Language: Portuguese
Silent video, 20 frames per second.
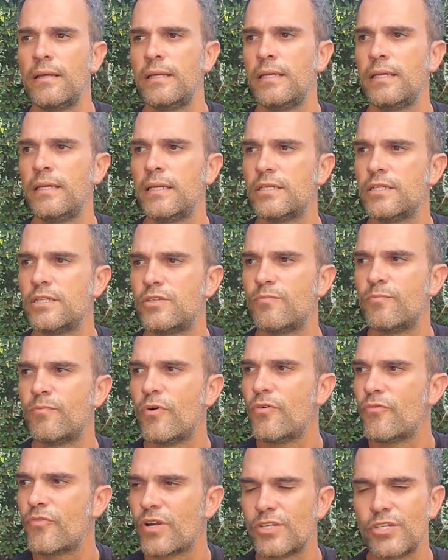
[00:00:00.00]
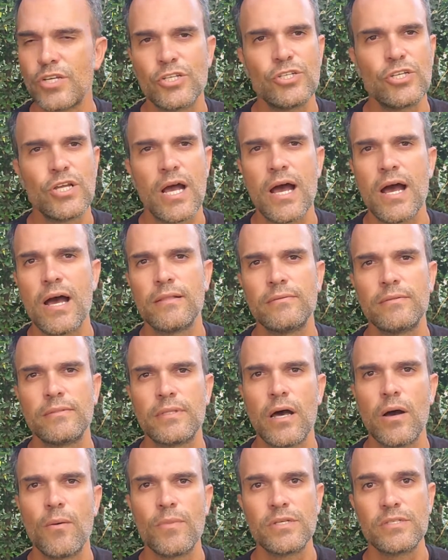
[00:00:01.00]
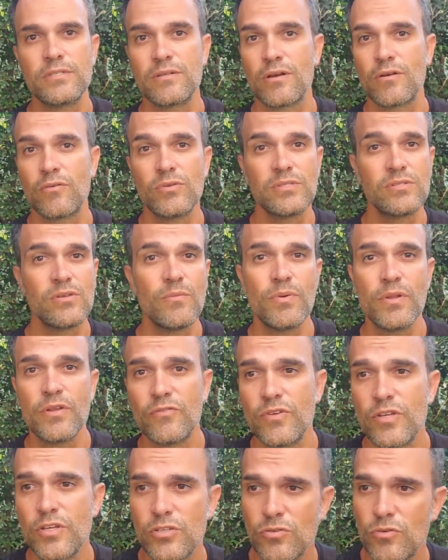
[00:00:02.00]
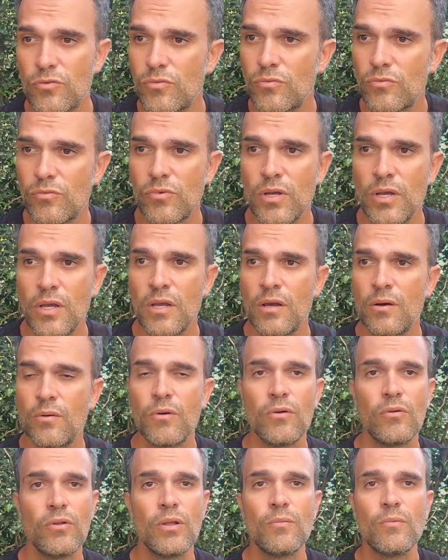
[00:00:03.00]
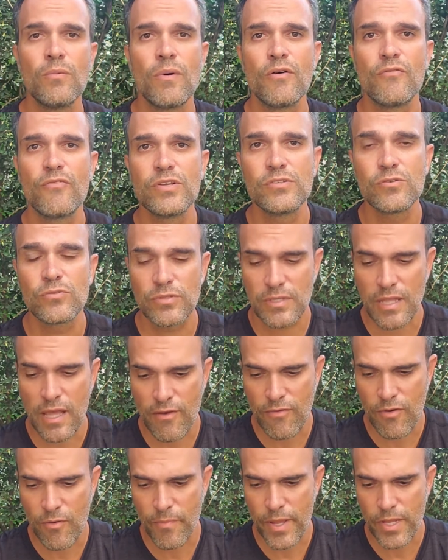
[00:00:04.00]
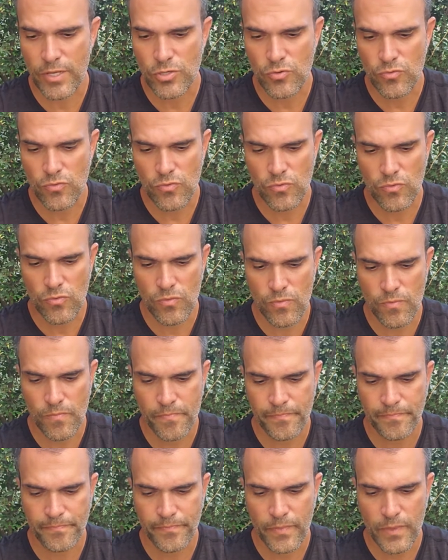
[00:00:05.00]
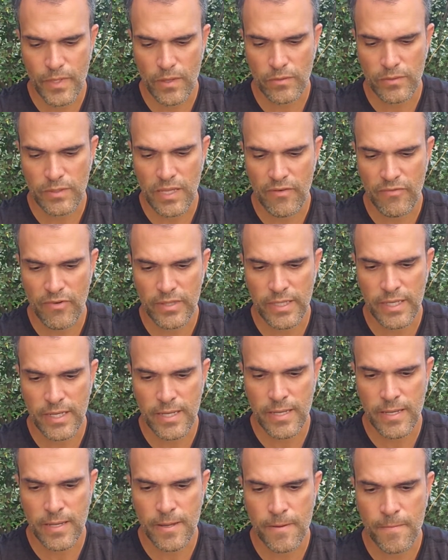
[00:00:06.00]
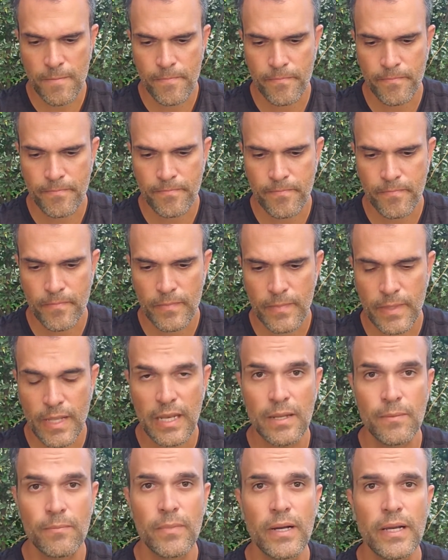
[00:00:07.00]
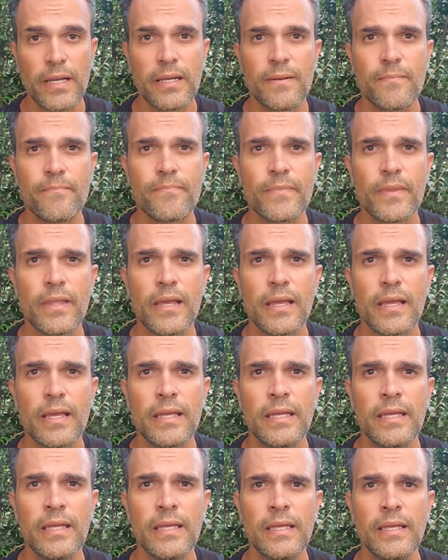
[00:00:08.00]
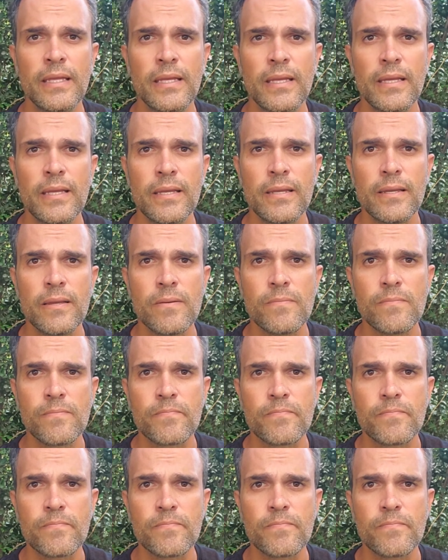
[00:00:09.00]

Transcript: e a gente, pô, fica chateado e tal, mas aconteceu imprevisto. Um, eu lembro uma vez eu, tava, eu perdi um... estava na, na Alemanha e...